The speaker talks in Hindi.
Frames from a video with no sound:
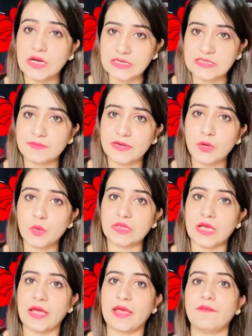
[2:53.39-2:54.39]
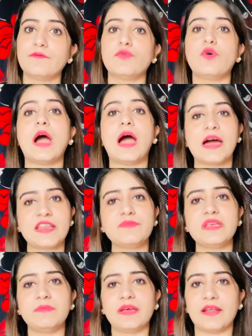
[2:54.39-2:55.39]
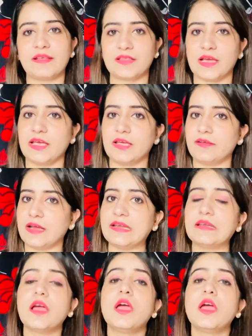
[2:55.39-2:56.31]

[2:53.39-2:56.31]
हस्बैंड होता है वो आर्मी में रहता है राइट